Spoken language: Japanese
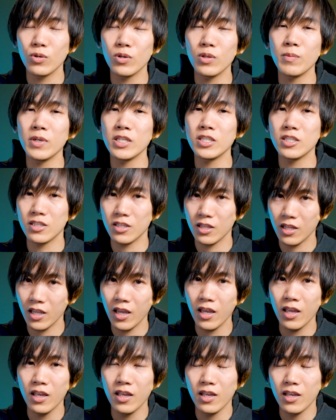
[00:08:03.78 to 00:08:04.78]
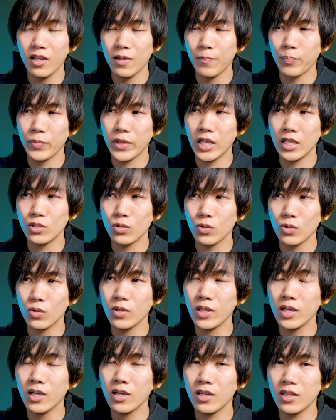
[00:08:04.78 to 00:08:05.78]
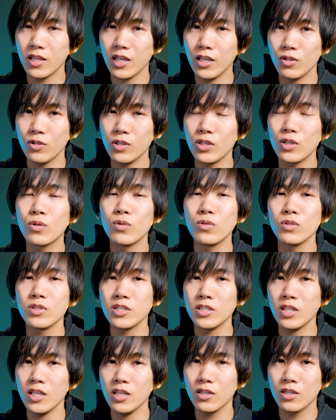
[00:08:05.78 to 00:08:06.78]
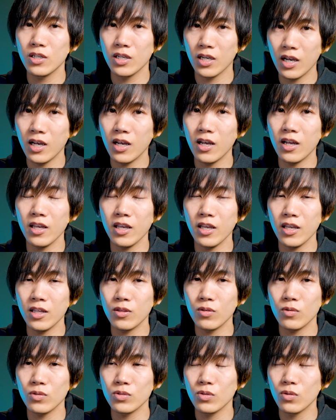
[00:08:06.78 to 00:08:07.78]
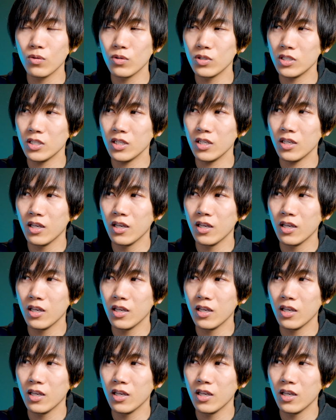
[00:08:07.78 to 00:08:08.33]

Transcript: ておりましてでその中でユニコーンスティングが、えーと当時